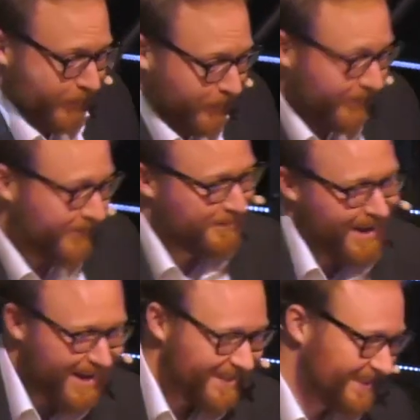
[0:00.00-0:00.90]
Und
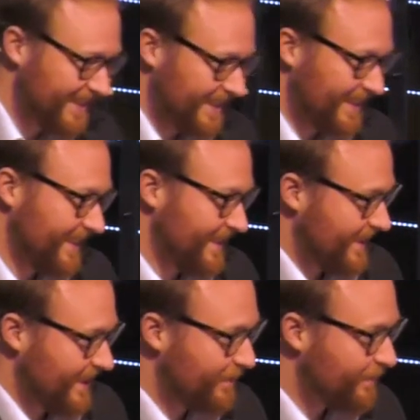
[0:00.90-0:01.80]
zwar
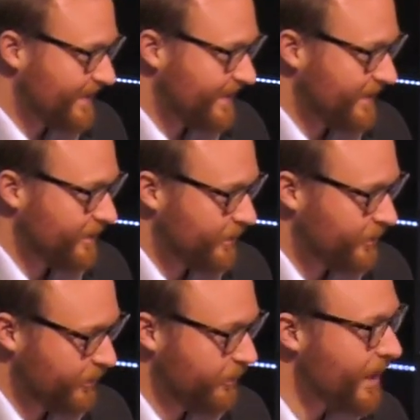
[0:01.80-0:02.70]
äh, gibt es
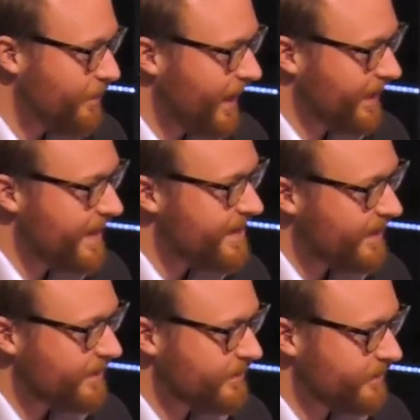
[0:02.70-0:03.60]
so wunderbare
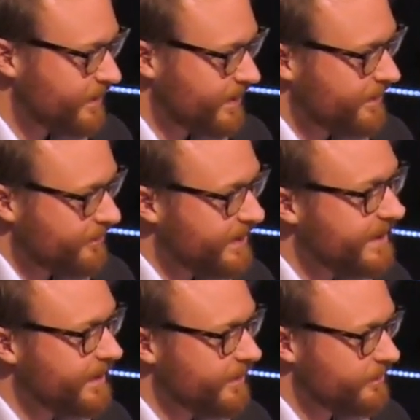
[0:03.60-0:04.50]
Länder
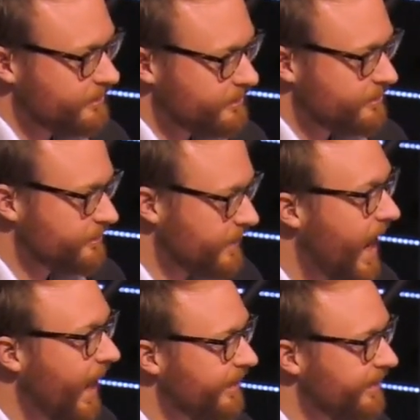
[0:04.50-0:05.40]
wie
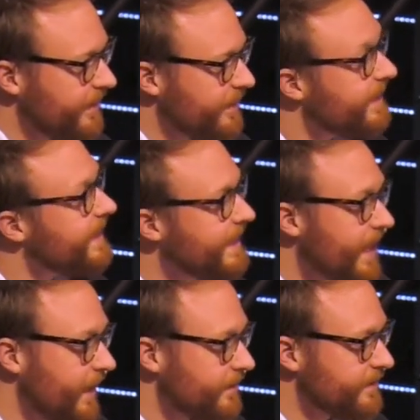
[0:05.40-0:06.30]
Asien,
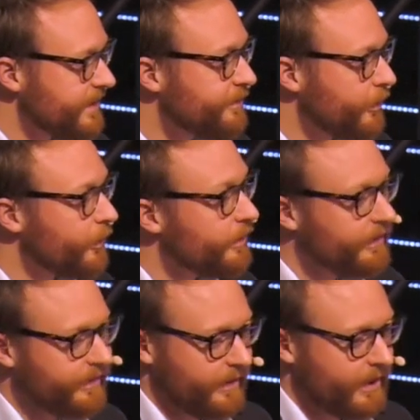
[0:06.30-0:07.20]
China, die für
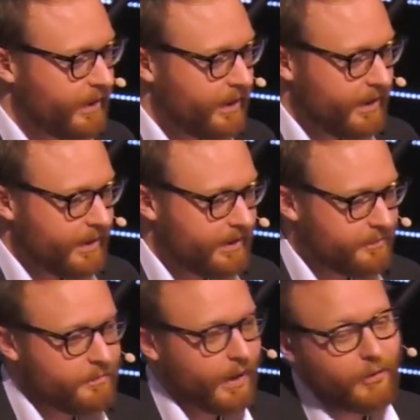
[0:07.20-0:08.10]
uns
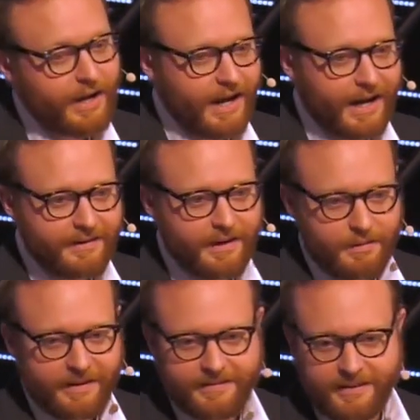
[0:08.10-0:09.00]
in manueller
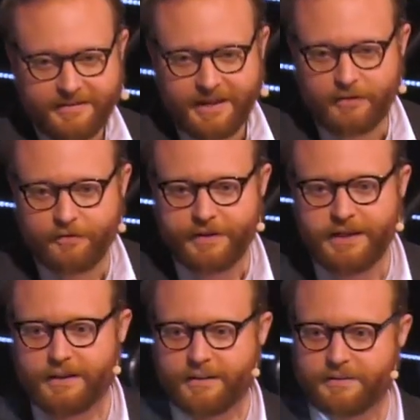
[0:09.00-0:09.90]
Handarbeitstätigkeit
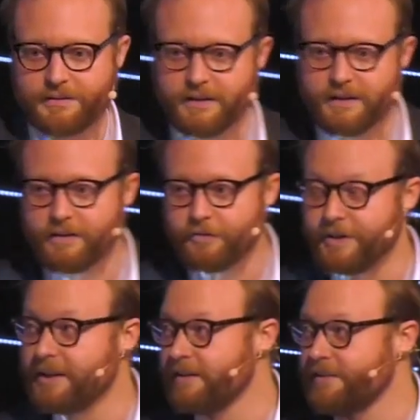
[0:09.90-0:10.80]
viele,
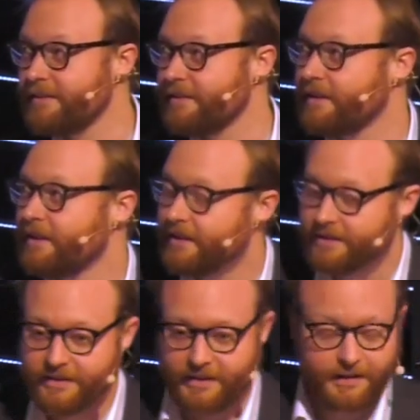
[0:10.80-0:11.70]
viele
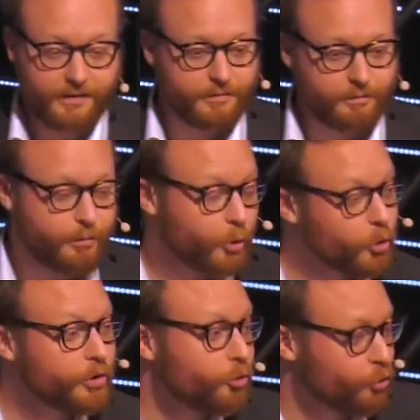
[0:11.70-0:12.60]
äh,
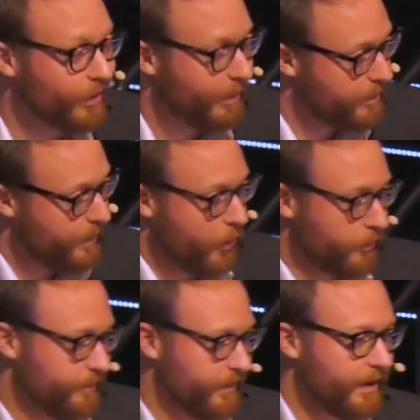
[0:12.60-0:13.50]
Produkte zusammenbauen.